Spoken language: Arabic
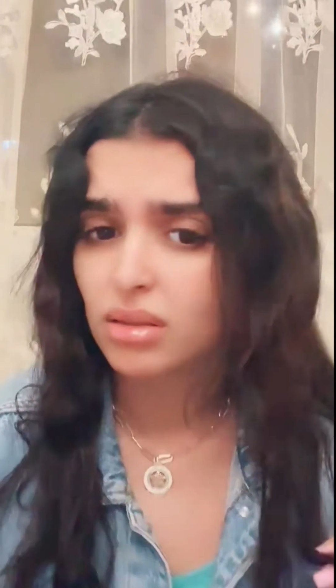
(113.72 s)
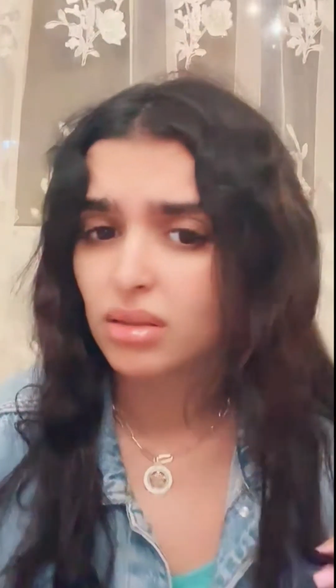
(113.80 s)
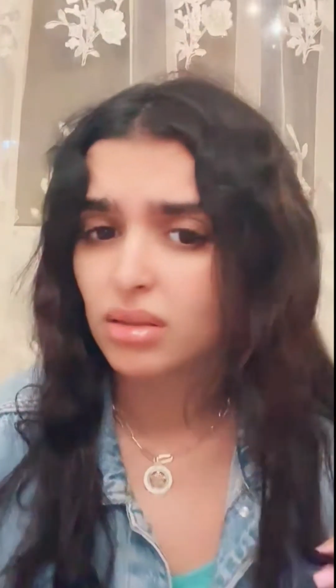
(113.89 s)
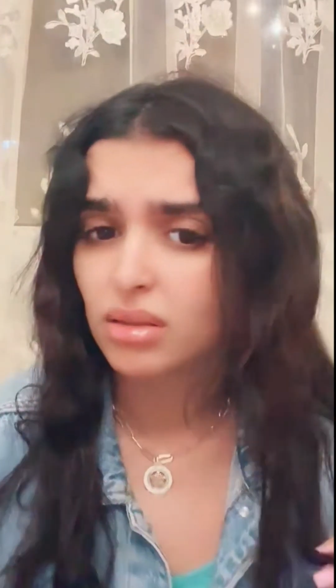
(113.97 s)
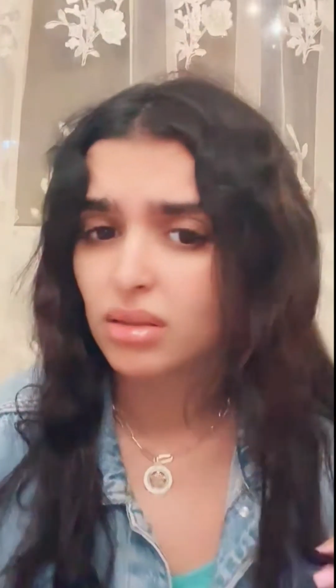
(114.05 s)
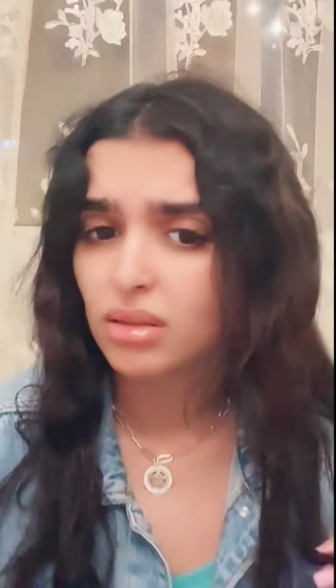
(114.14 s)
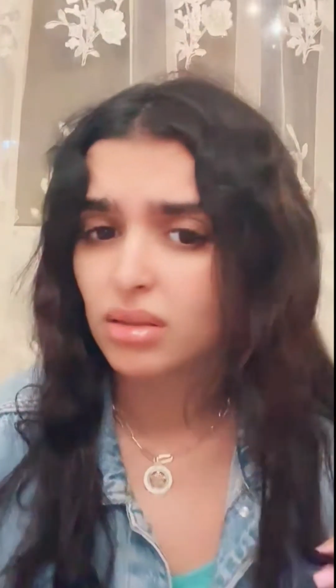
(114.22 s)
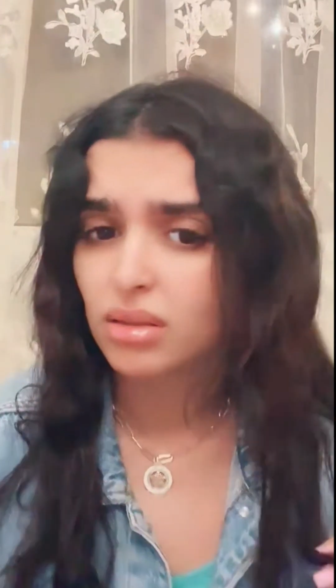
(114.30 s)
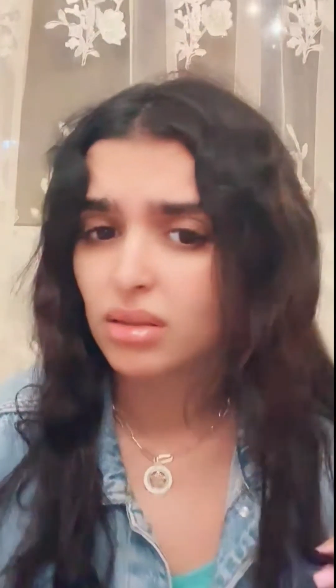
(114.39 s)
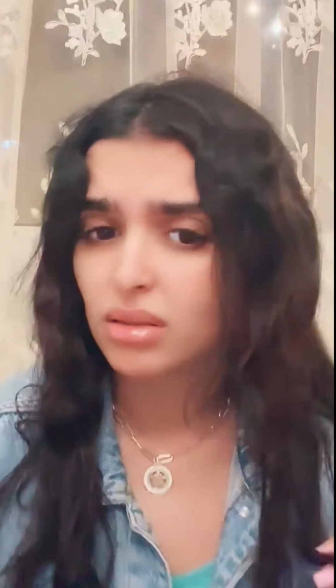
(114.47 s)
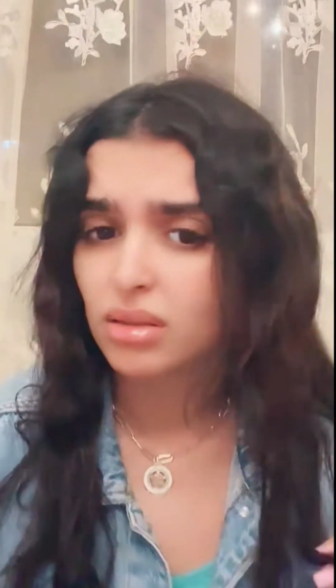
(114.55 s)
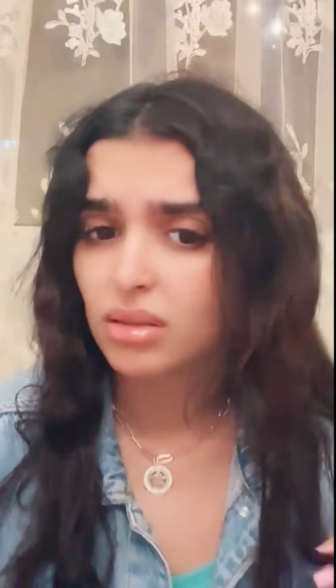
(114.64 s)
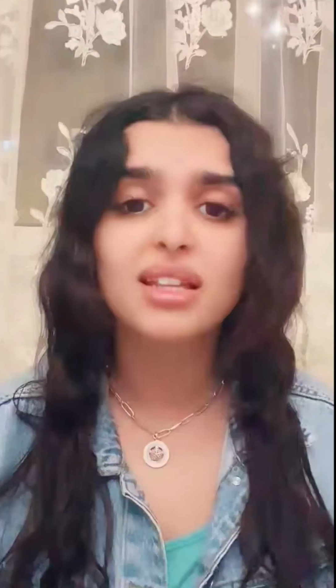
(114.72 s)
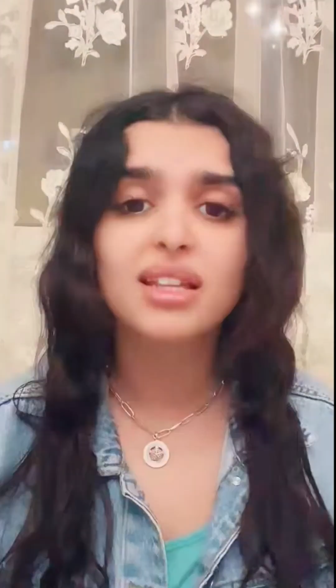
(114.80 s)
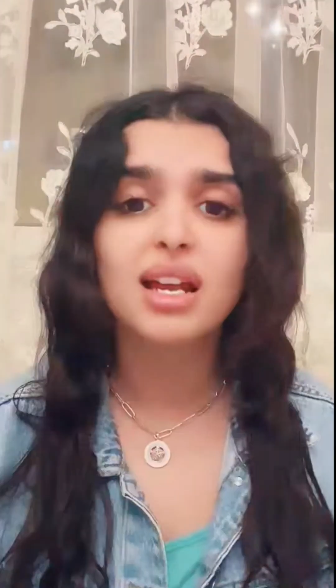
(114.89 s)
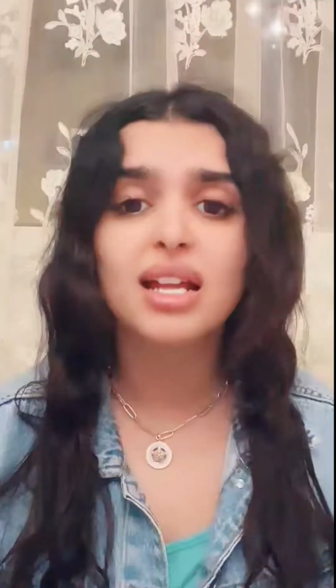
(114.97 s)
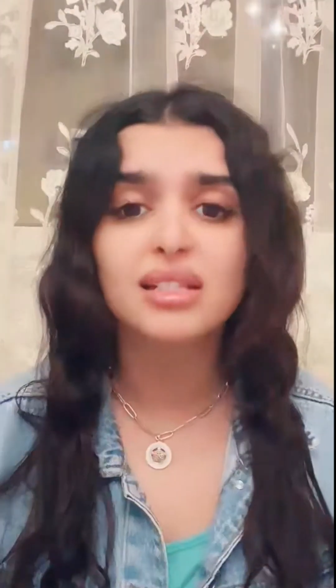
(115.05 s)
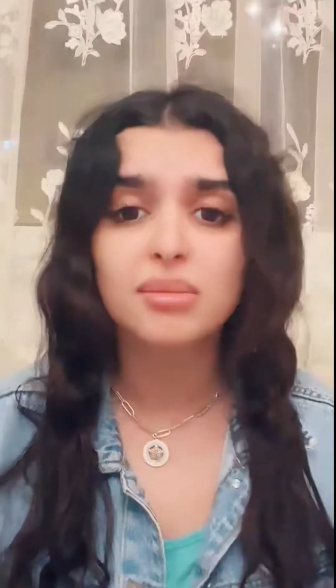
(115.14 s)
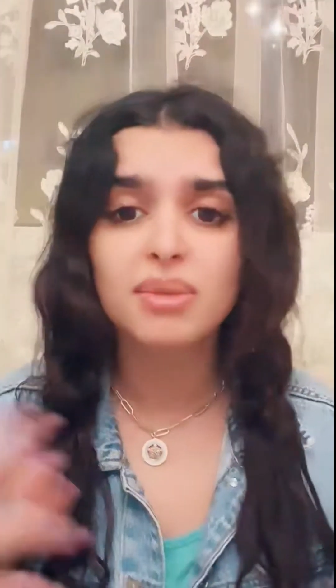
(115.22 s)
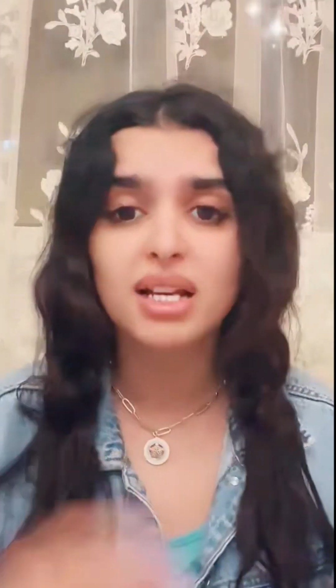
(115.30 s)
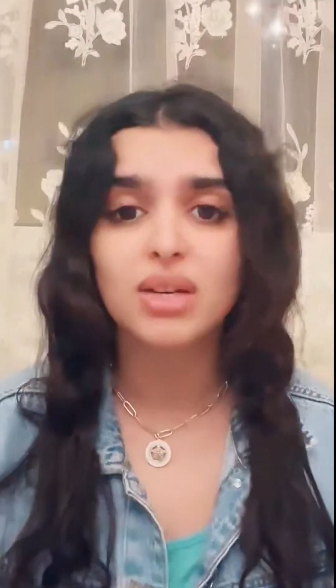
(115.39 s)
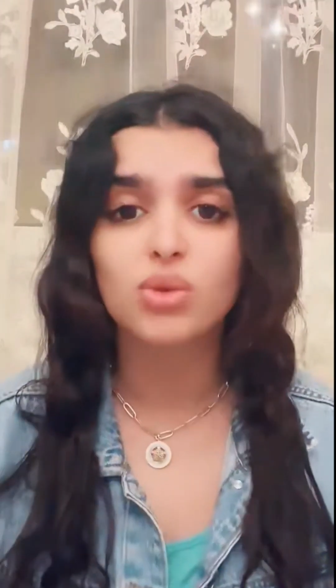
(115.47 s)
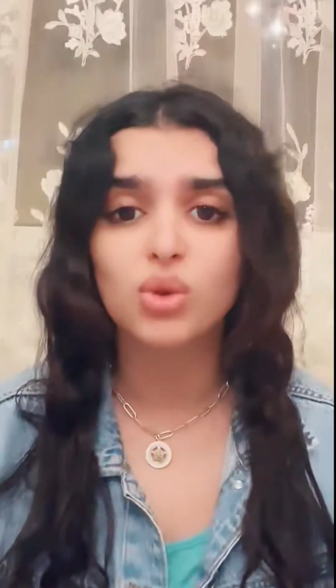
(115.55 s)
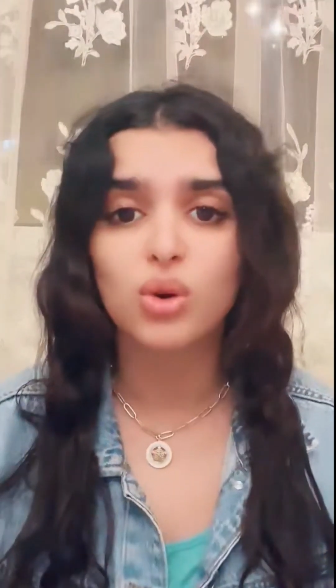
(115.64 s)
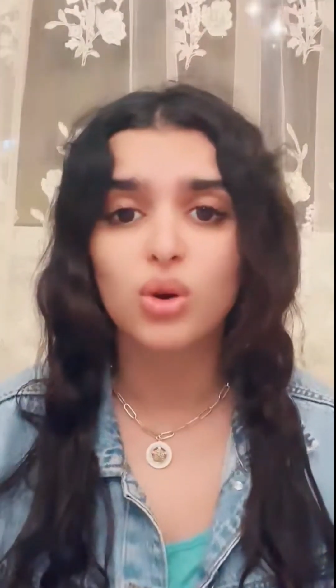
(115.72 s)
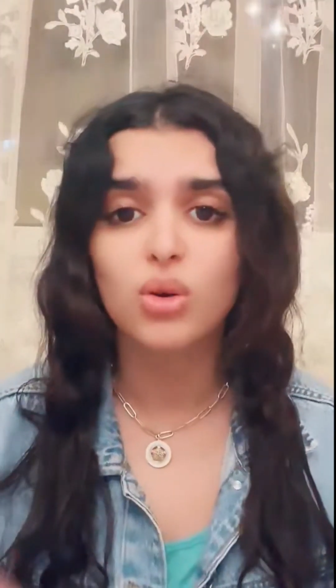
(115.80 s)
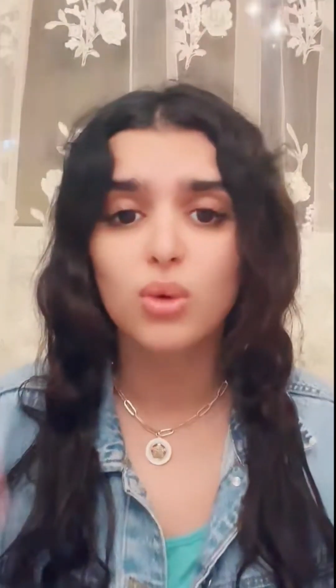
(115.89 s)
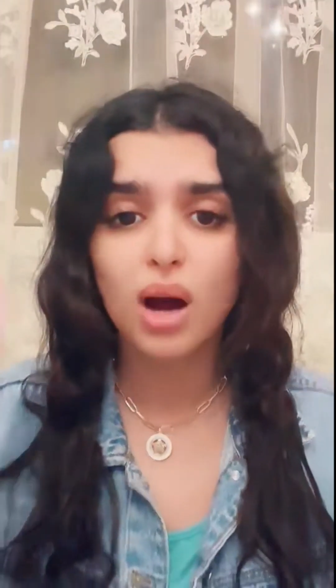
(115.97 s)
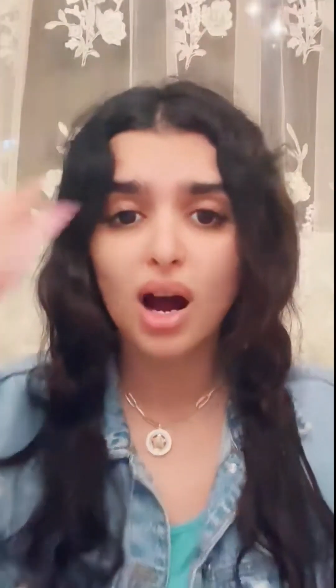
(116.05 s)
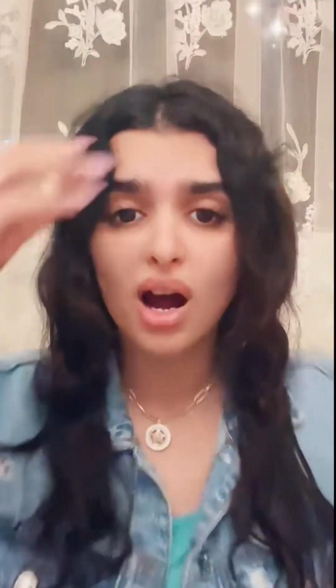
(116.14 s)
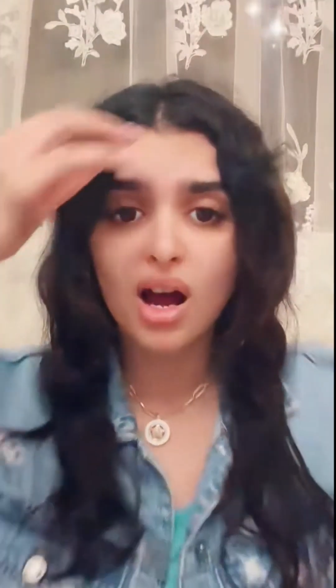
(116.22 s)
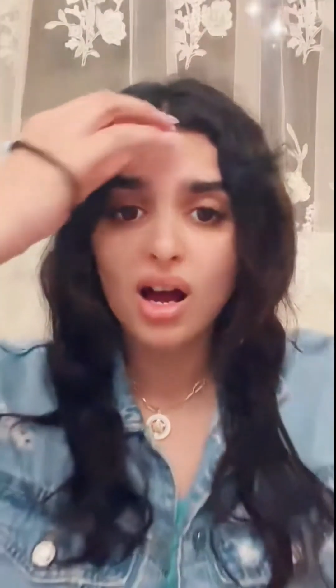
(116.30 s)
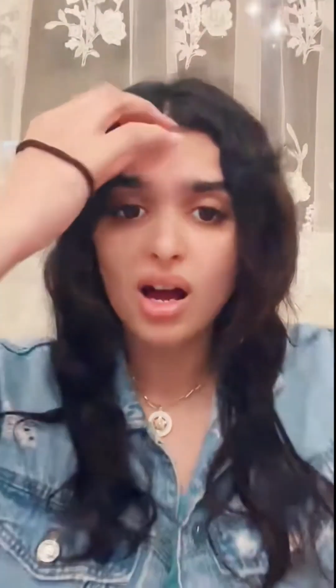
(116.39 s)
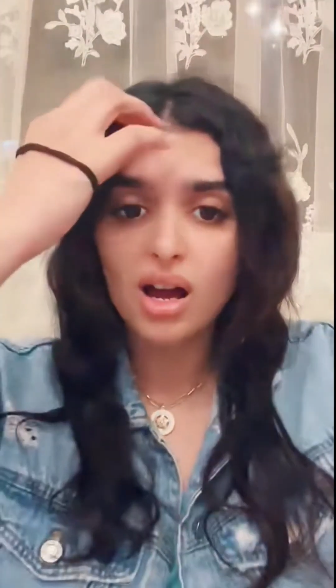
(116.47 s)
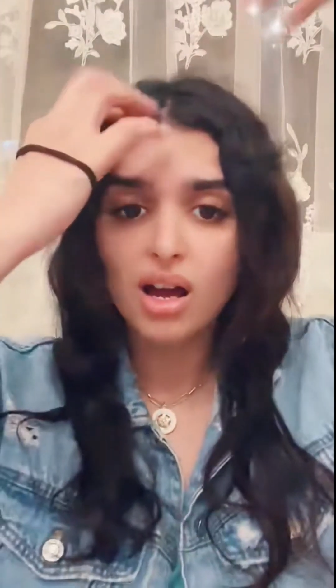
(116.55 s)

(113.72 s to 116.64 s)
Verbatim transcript: يعني فوق ما انا مريضة لازم اكون حلوة